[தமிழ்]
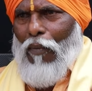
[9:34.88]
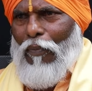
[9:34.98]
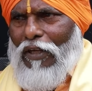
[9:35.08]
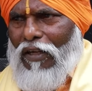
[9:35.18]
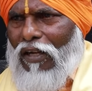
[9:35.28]

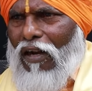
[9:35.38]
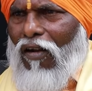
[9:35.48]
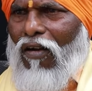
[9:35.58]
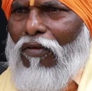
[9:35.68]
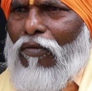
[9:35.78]
அப்படியே
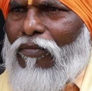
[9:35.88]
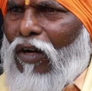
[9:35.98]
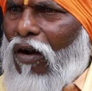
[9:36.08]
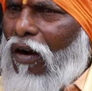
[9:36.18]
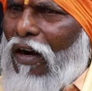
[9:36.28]
எல்லாரும்
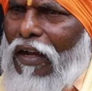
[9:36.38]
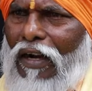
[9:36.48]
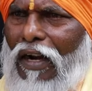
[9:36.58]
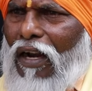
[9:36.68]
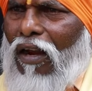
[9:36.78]

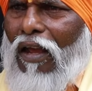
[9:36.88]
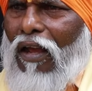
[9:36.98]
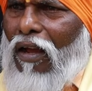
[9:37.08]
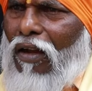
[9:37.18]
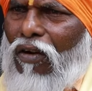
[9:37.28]
இல்லை
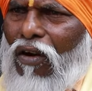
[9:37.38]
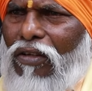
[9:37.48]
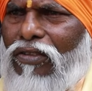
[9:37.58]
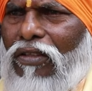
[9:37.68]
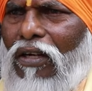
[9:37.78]
எல்லா
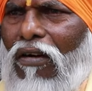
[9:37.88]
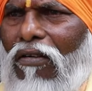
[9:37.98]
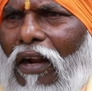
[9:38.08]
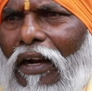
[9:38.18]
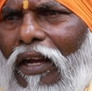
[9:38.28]

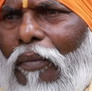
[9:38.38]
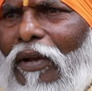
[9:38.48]
சித்தர்களும் நிறைய